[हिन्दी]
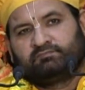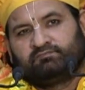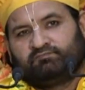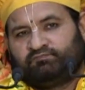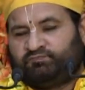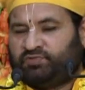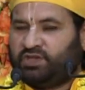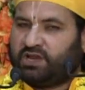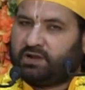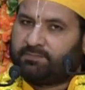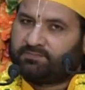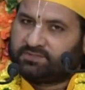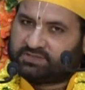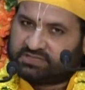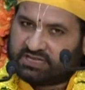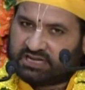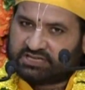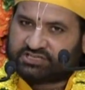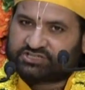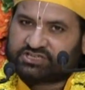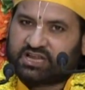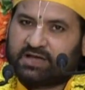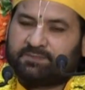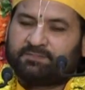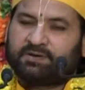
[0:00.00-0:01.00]
फिर हम
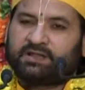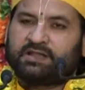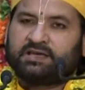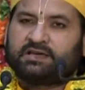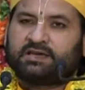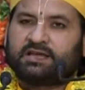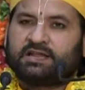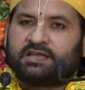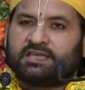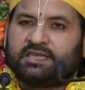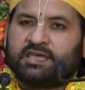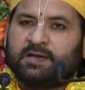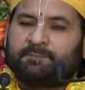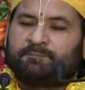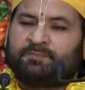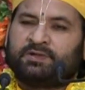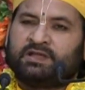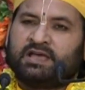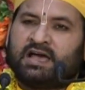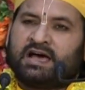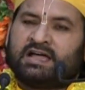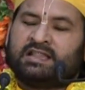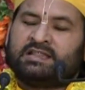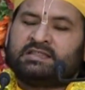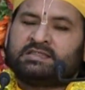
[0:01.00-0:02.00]
दृष्टा बनकर के अपने
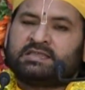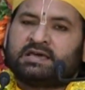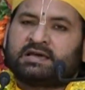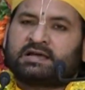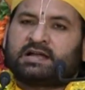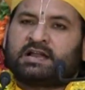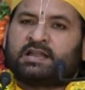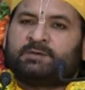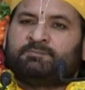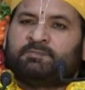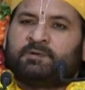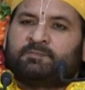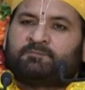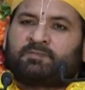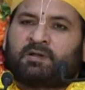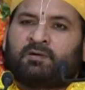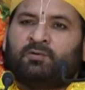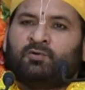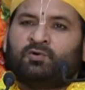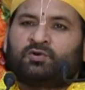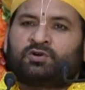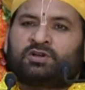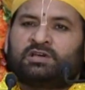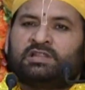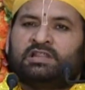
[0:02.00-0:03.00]
अंतकरण में
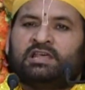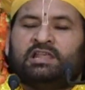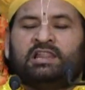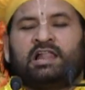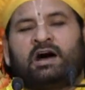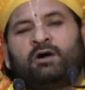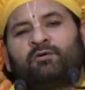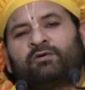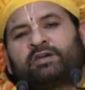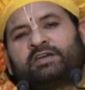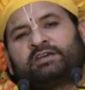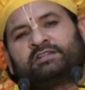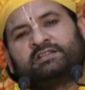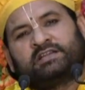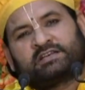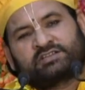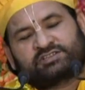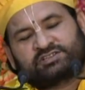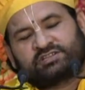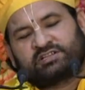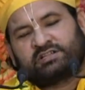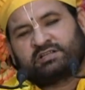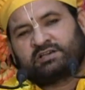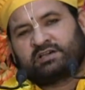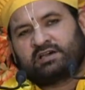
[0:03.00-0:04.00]
प्रभु की लीलाओं के
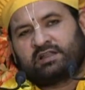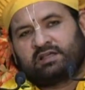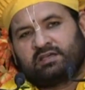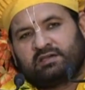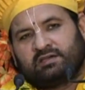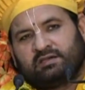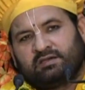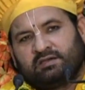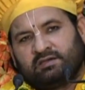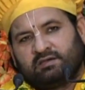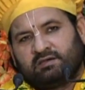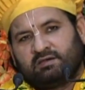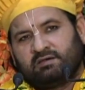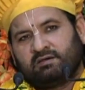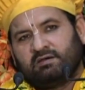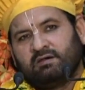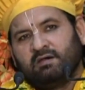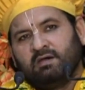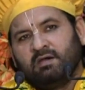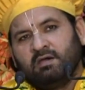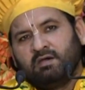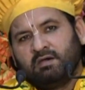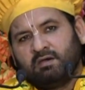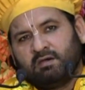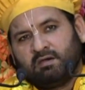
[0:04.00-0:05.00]
दर्शन करें
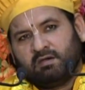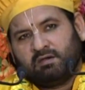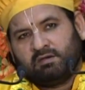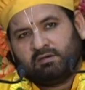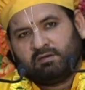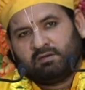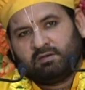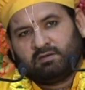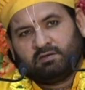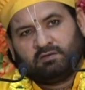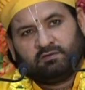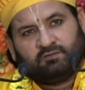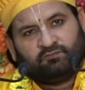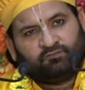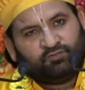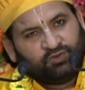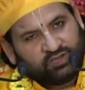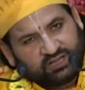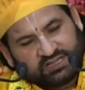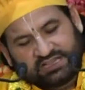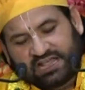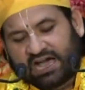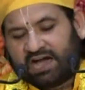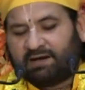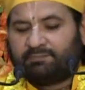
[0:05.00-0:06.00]

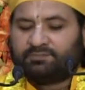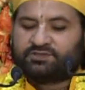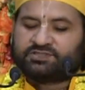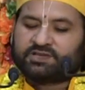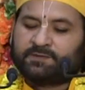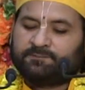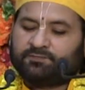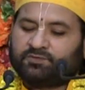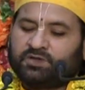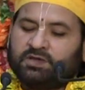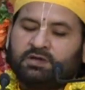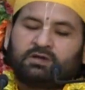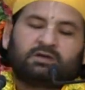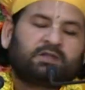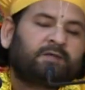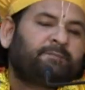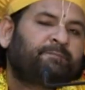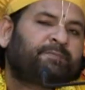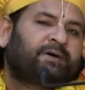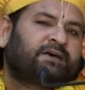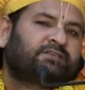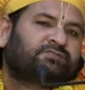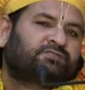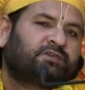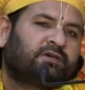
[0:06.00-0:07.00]
फिर नाम जब की
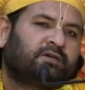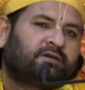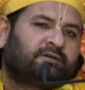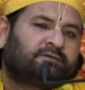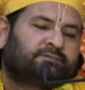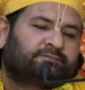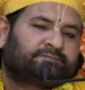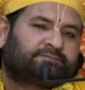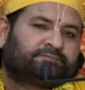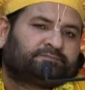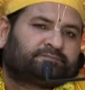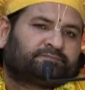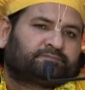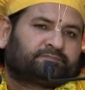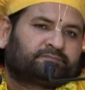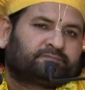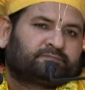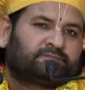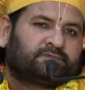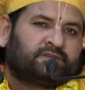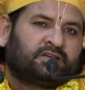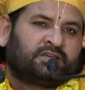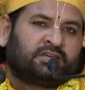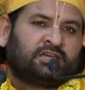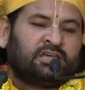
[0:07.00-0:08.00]
कृपा से
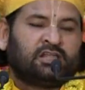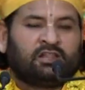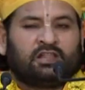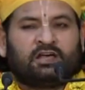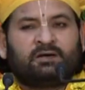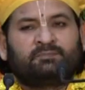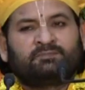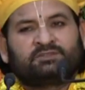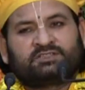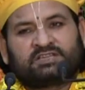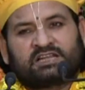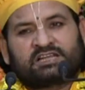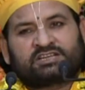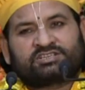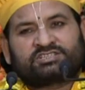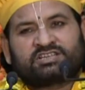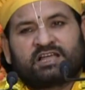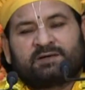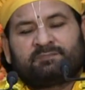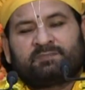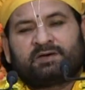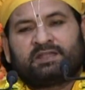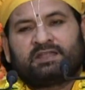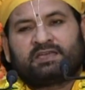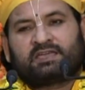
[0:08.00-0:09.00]
केवल हम
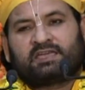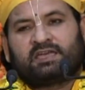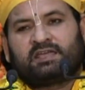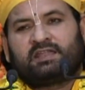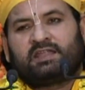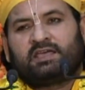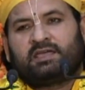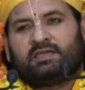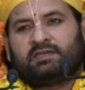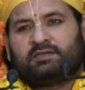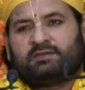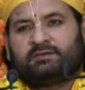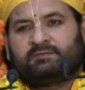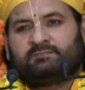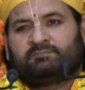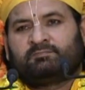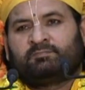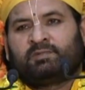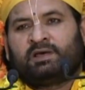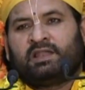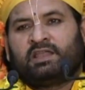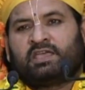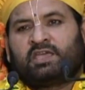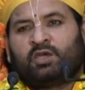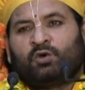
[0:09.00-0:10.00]
दृष्टा बन के नहीं
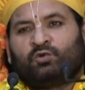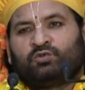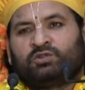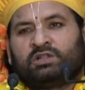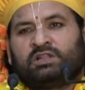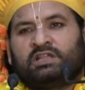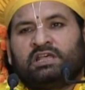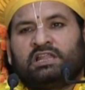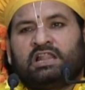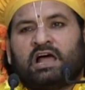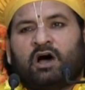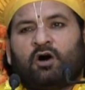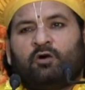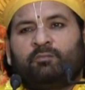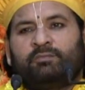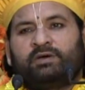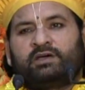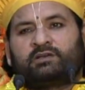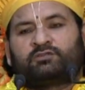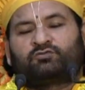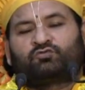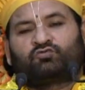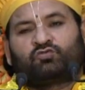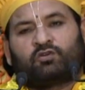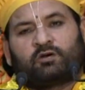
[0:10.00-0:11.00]
बल्कि उन लीलाओं
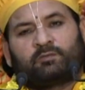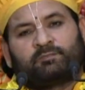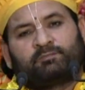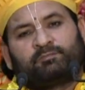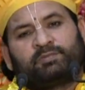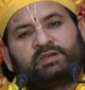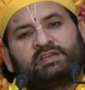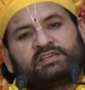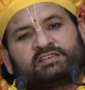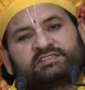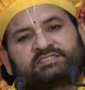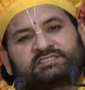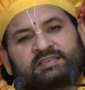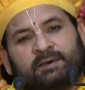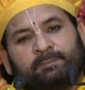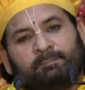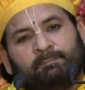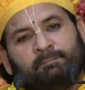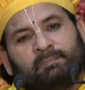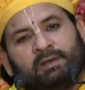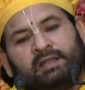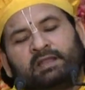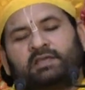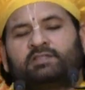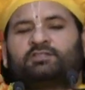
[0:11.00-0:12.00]
में स्वयं भी
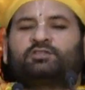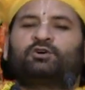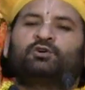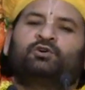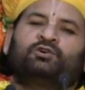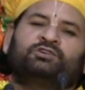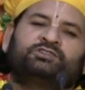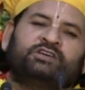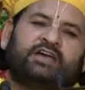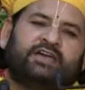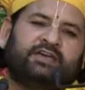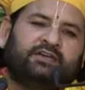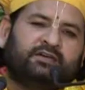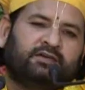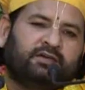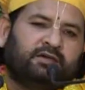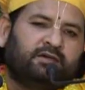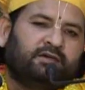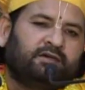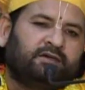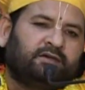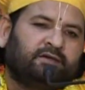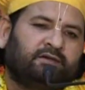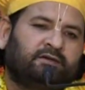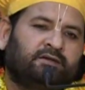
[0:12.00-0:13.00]
सम्मिलित हो जाएंगे
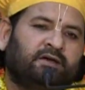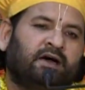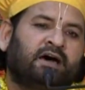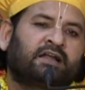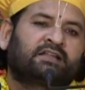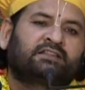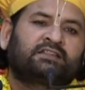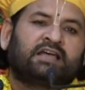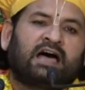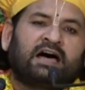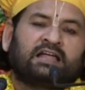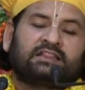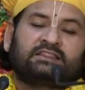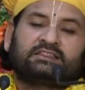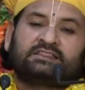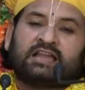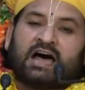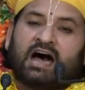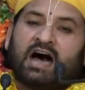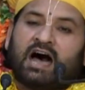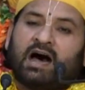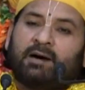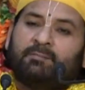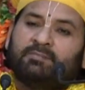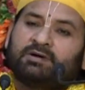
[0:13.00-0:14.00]
अर्थात
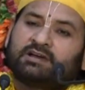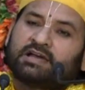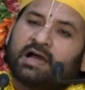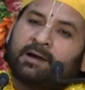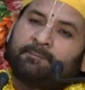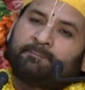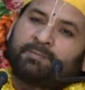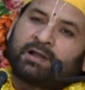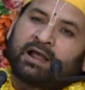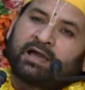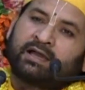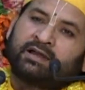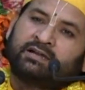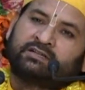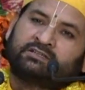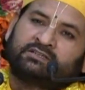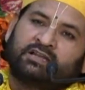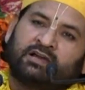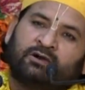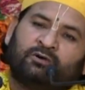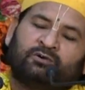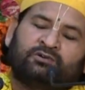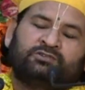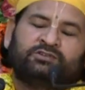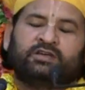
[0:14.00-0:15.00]
धाम का
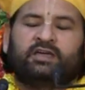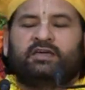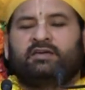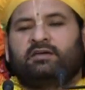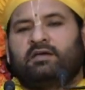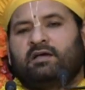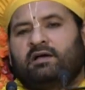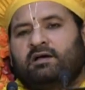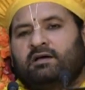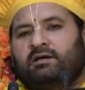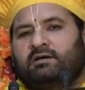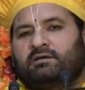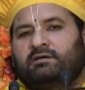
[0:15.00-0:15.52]
प्रागट्य हो जाएगा